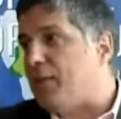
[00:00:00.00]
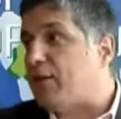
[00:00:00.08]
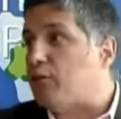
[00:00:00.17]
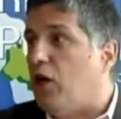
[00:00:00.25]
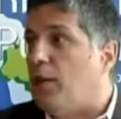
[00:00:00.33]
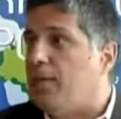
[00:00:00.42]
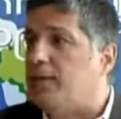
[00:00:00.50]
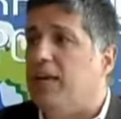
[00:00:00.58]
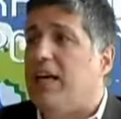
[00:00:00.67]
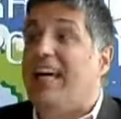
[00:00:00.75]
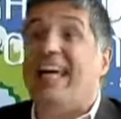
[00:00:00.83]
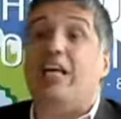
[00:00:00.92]
para shoppings
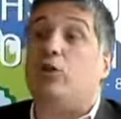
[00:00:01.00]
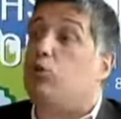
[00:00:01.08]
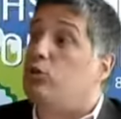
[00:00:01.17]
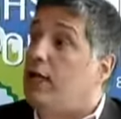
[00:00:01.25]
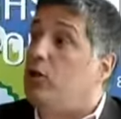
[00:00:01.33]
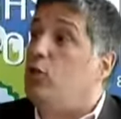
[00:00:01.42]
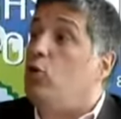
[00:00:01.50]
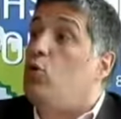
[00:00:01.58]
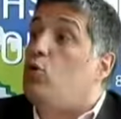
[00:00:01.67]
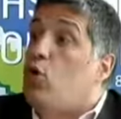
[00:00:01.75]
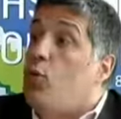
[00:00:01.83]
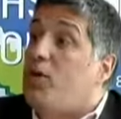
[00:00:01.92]
e estudando
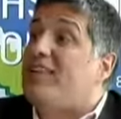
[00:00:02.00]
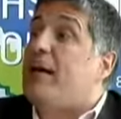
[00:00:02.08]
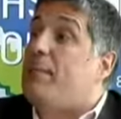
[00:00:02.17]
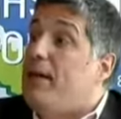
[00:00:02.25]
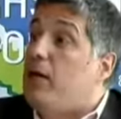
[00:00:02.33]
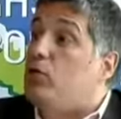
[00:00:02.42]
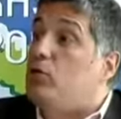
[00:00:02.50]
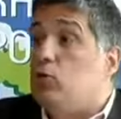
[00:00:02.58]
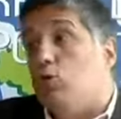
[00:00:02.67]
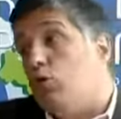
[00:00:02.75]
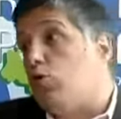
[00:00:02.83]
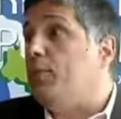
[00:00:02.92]
o comportamento
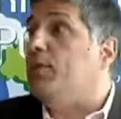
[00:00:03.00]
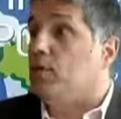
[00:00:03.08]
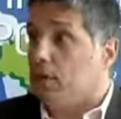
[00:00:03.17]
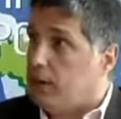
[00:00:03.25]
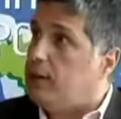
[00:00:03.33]
do consumidor.